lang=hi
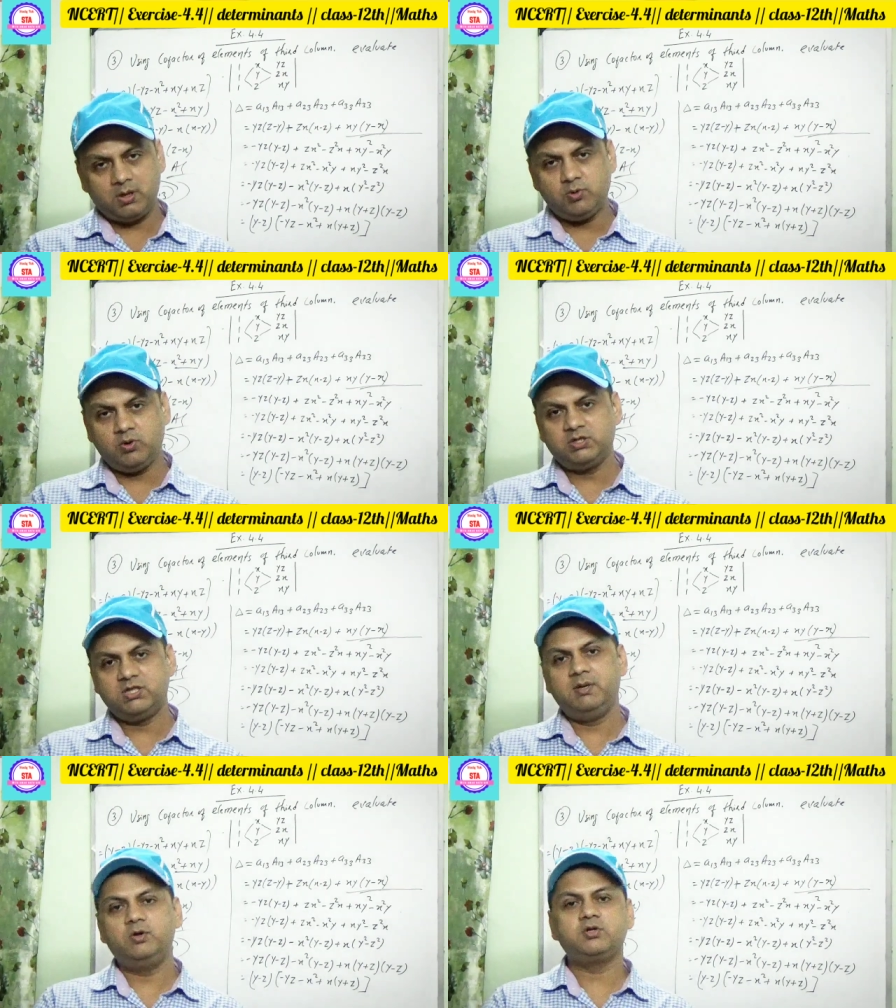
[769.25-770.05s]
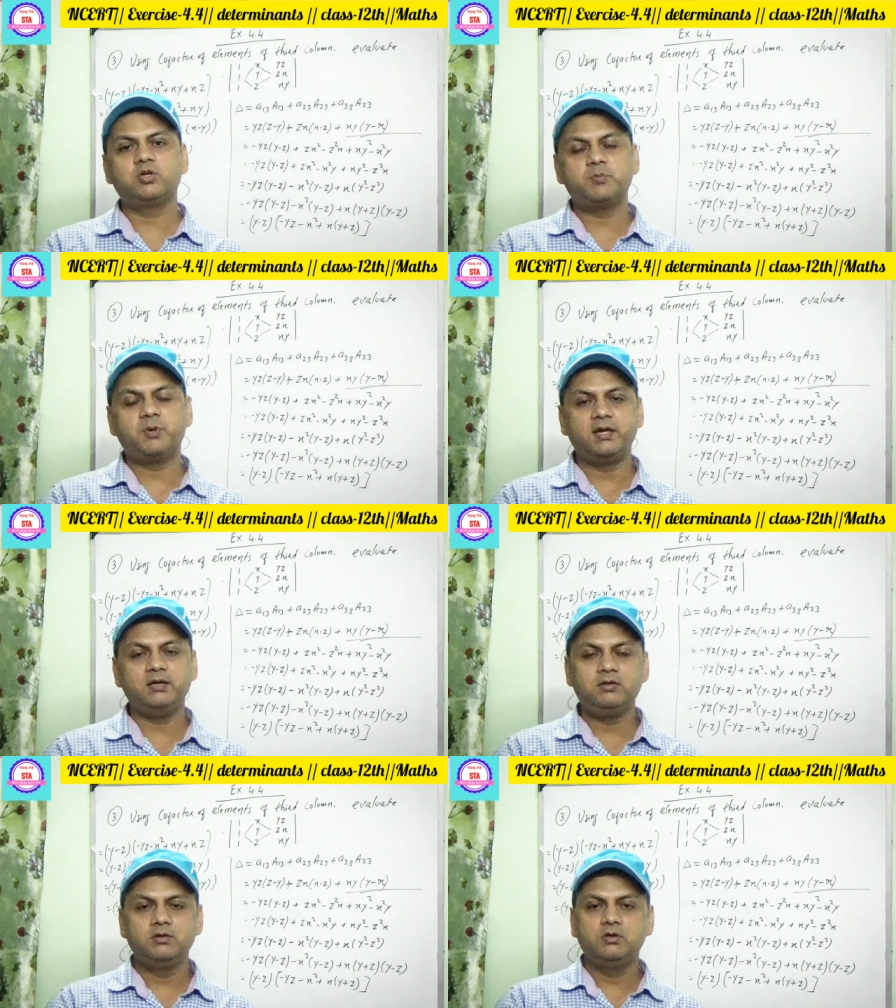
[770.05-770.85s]
आपको अच्छे वीडियो की ज़रूरत
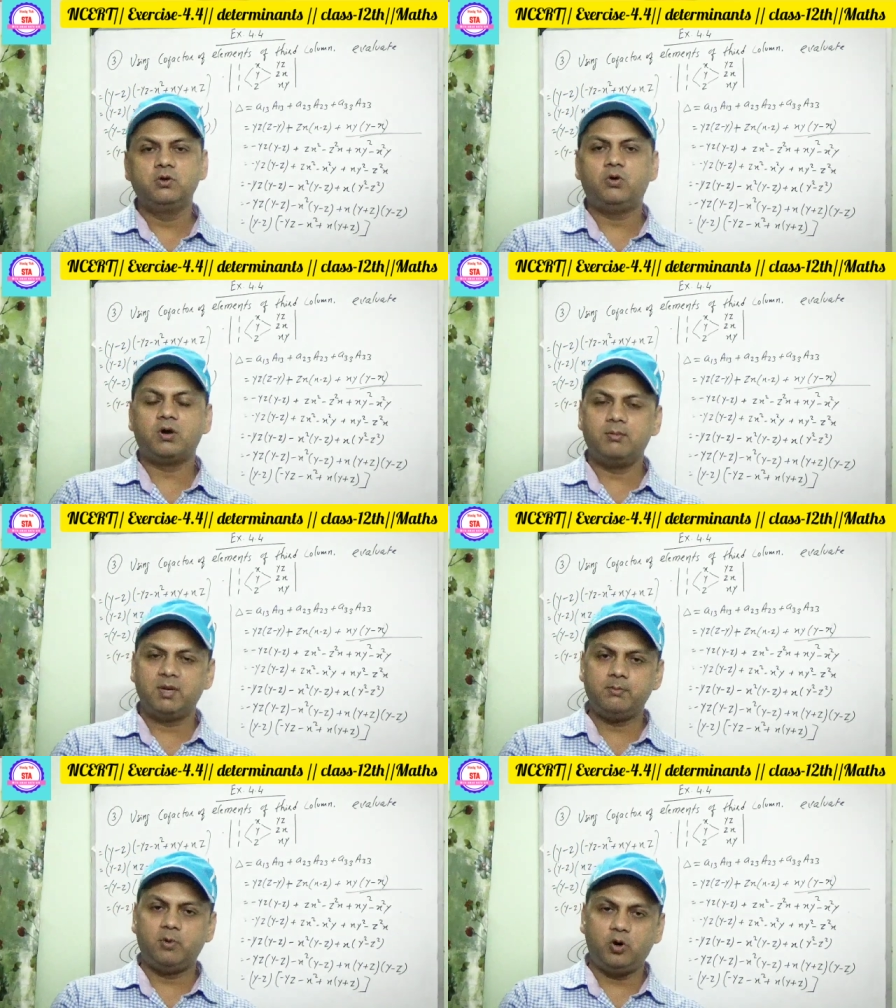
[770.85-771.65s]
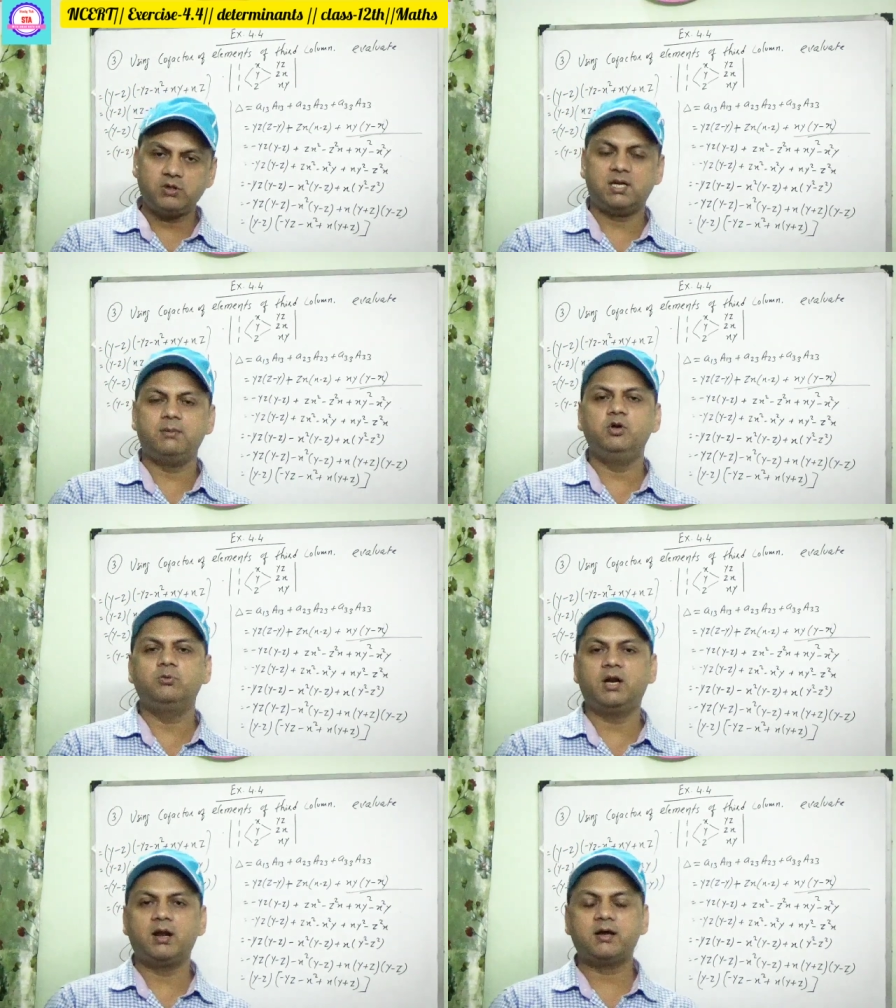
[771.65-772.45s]
पड़ेगी और हमने बहुत सारे
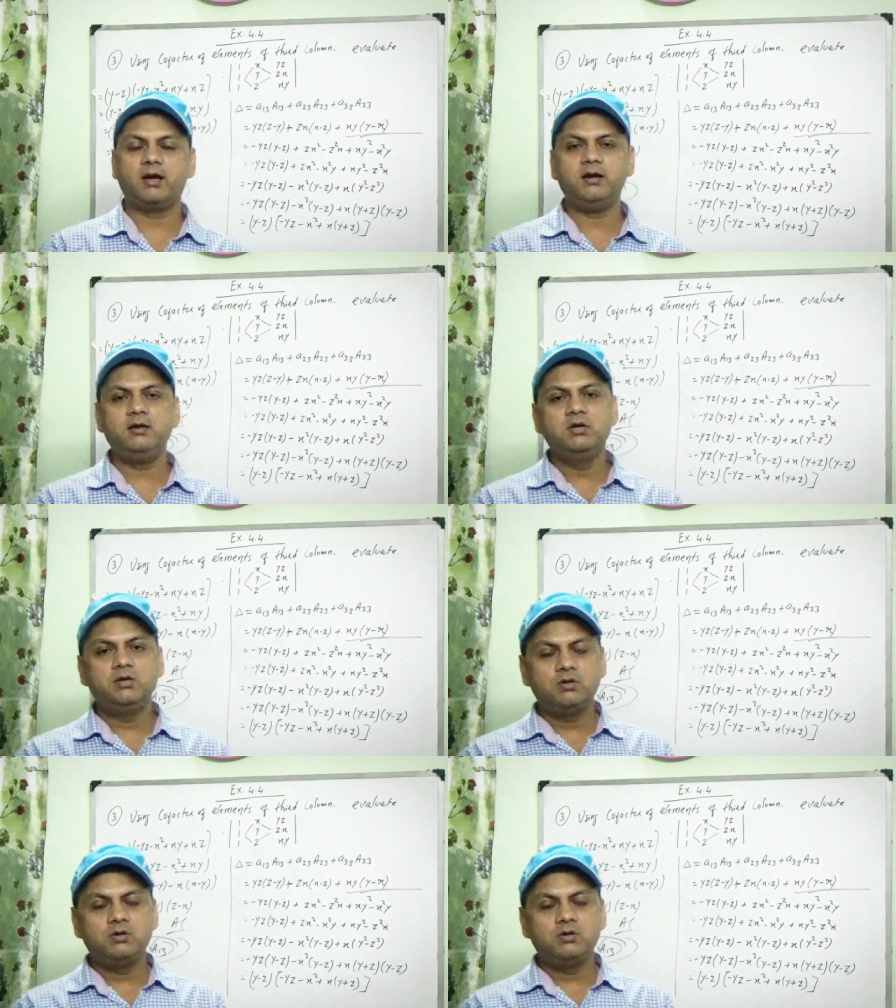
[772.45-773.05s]
वीडियो बना रखा है